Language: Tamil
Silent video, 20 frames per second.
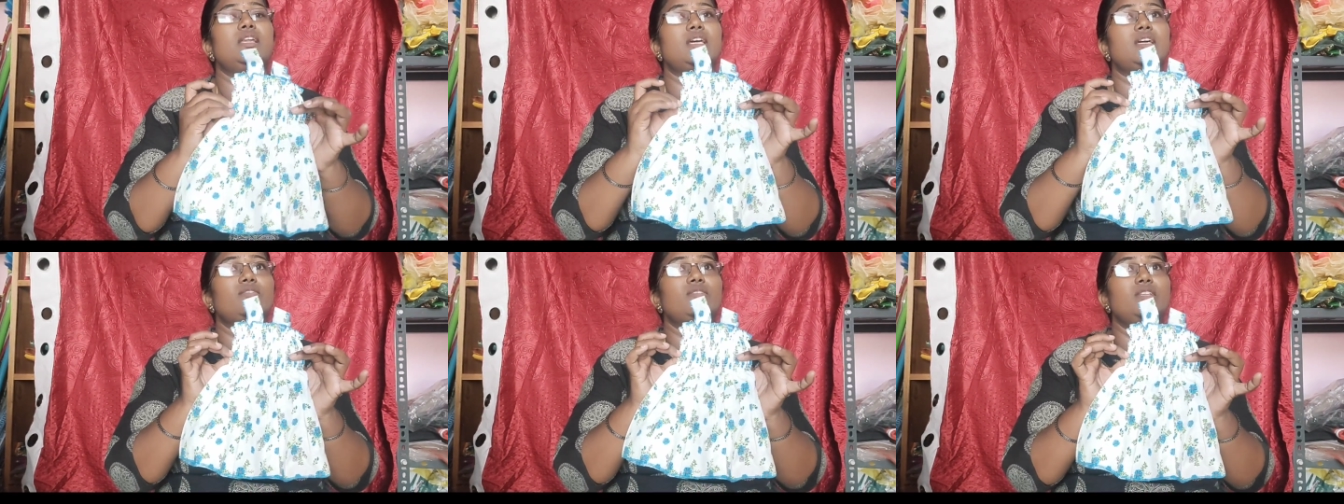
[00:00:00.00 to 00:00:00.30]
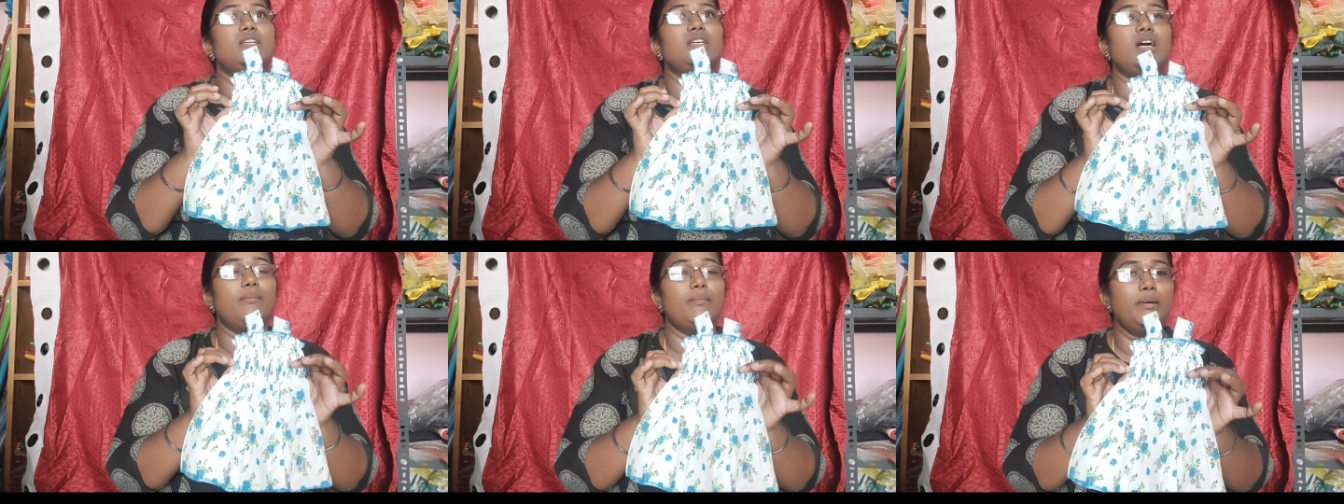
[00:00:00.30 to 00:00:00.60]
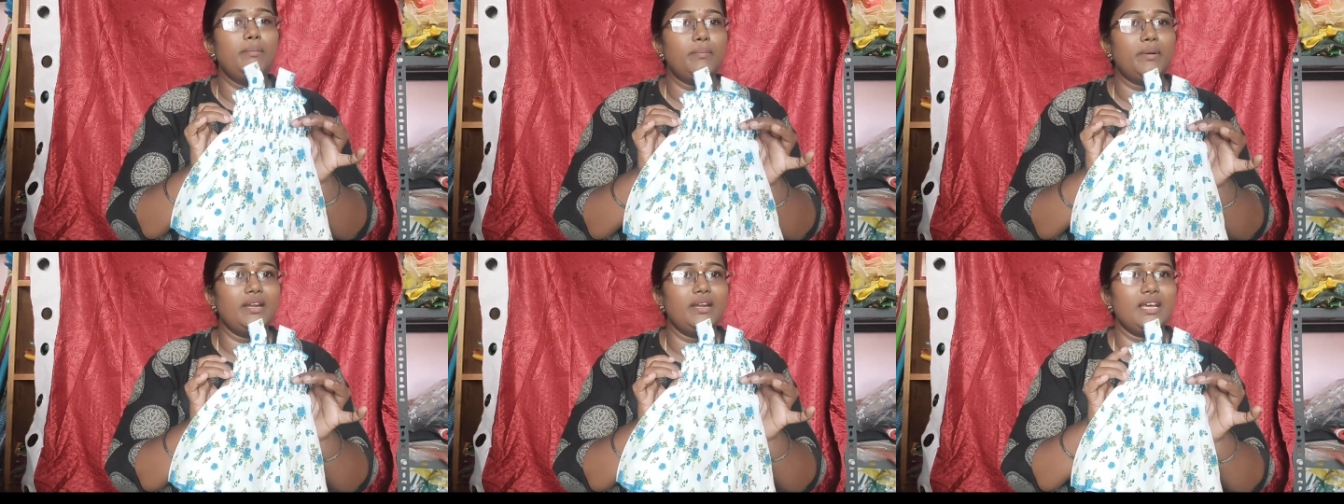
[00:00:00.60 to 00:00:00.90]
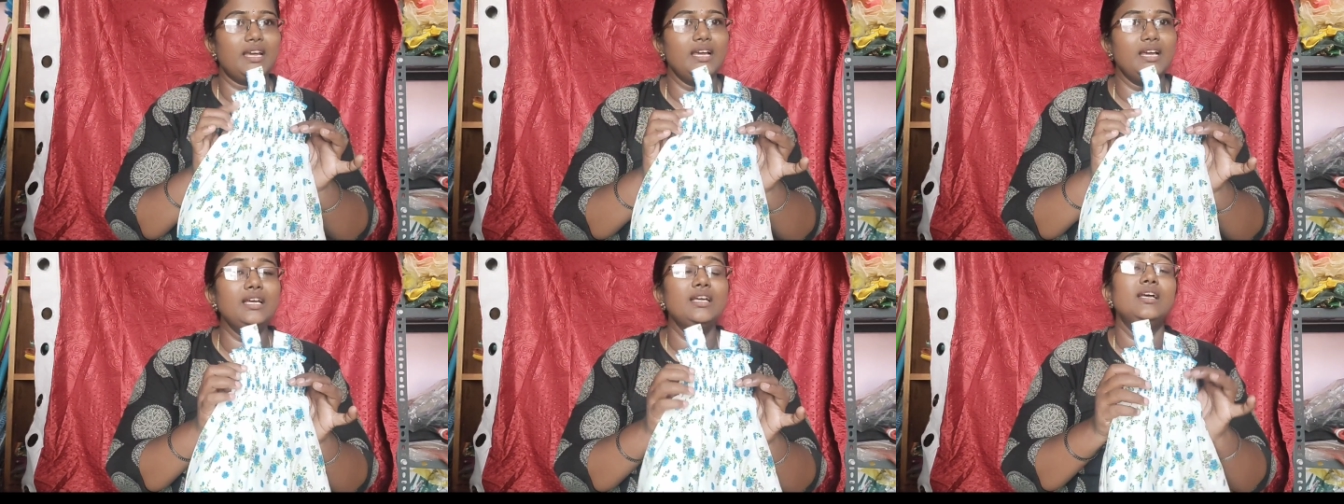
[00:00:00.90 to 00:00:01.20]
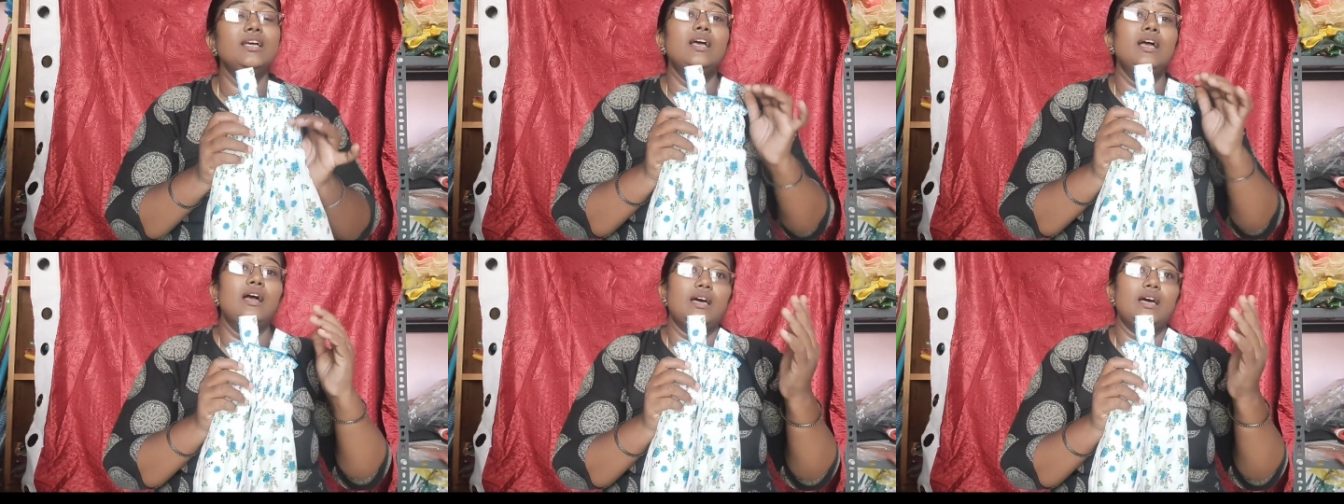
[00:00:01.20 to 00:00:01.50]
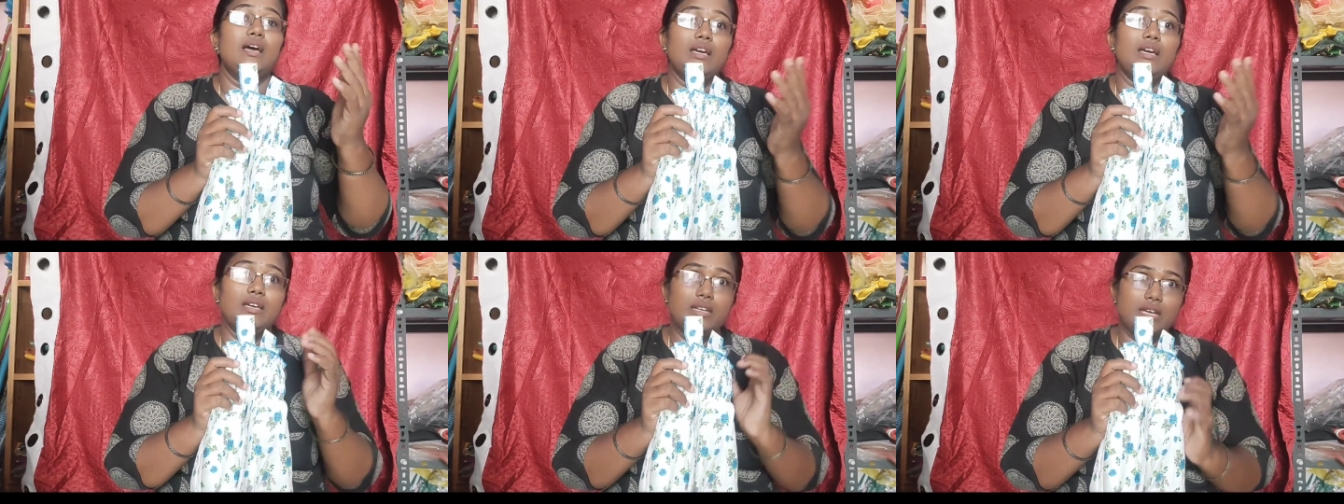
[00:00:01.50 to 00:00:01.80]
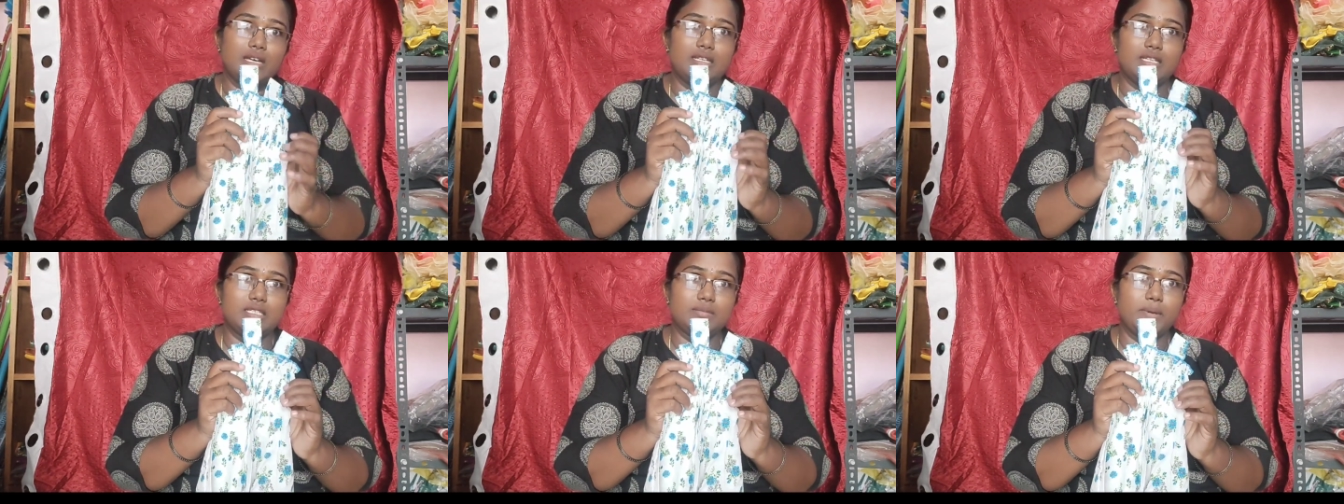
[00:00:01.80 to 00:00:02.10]
எனக்கு வந்து கமெண்ட் பண்ணுங்கள்
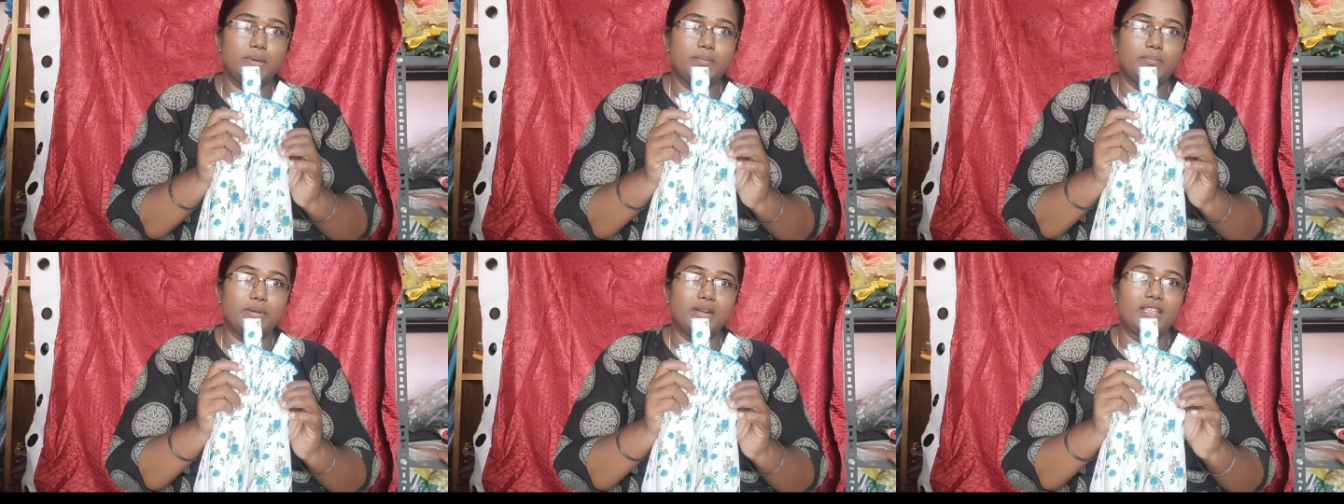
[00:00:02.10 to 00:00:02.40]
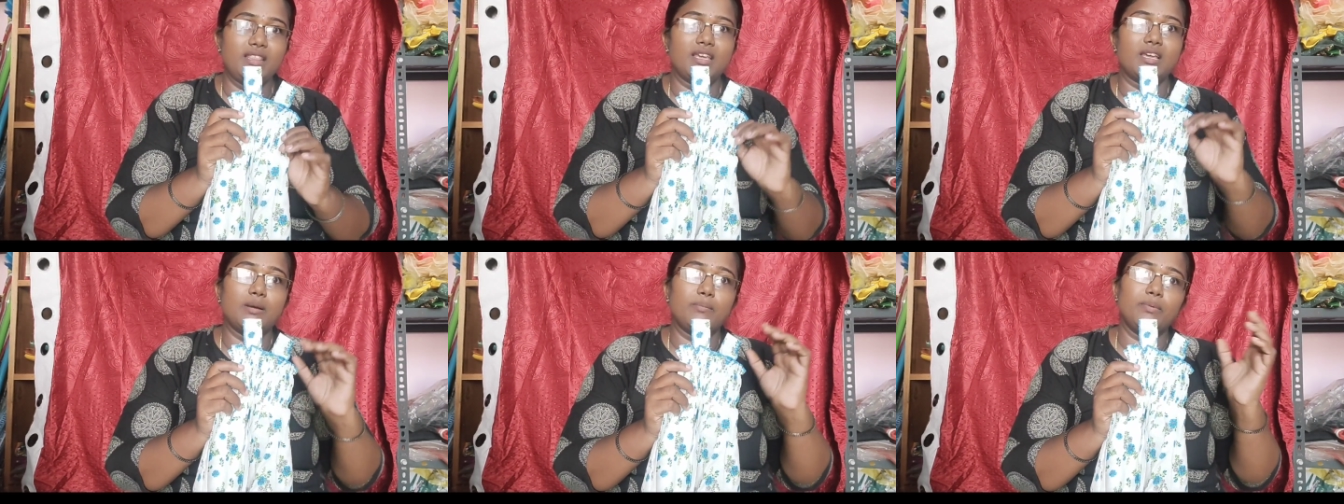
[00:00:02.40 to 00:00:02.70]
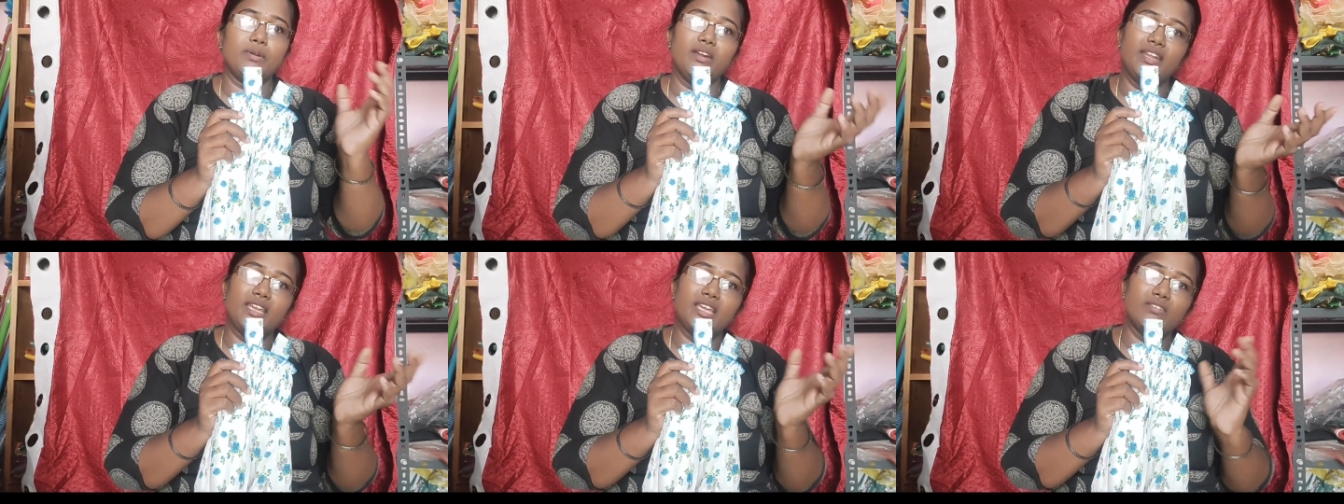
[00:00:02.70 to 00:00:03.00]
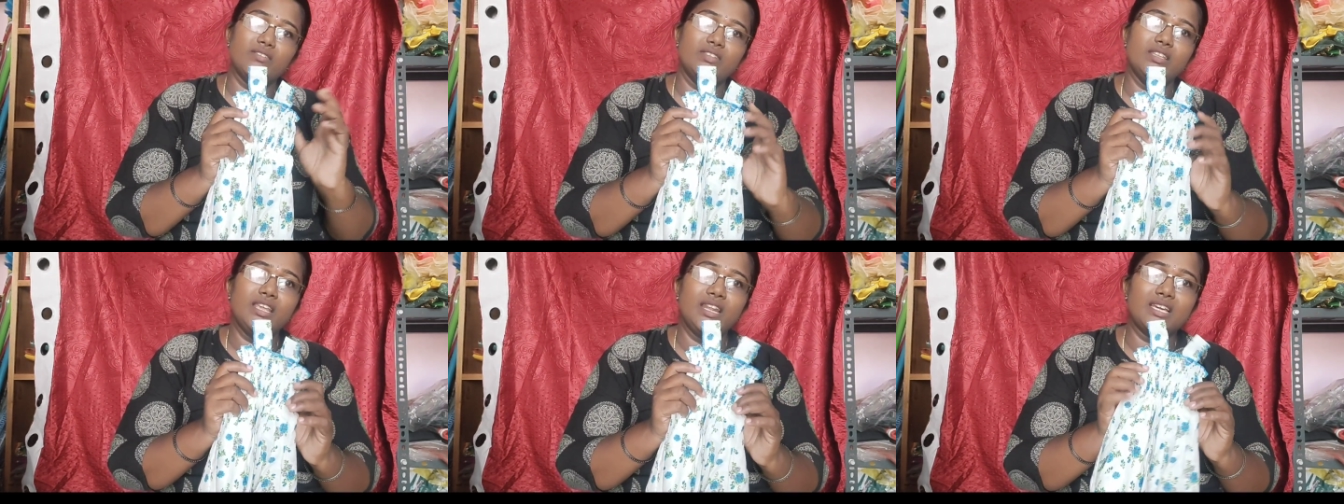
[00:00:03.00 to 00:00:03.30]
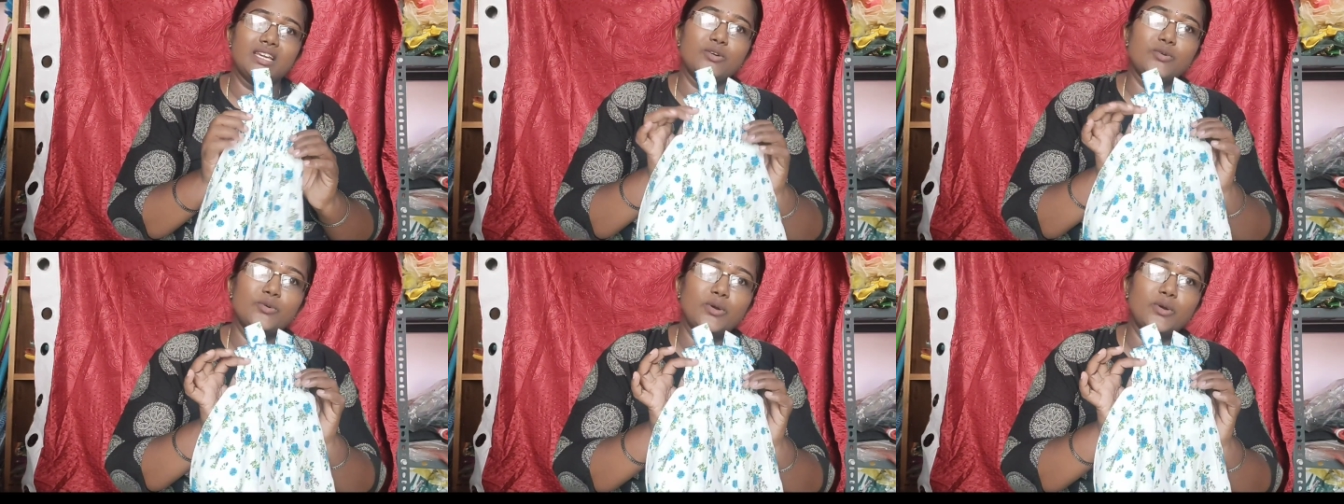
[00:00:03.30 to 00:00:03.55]
நான் ரெஸ்பாண்ட் பண்ணதுக்கப்புறம் நீங்கள் வந்து எனக்கு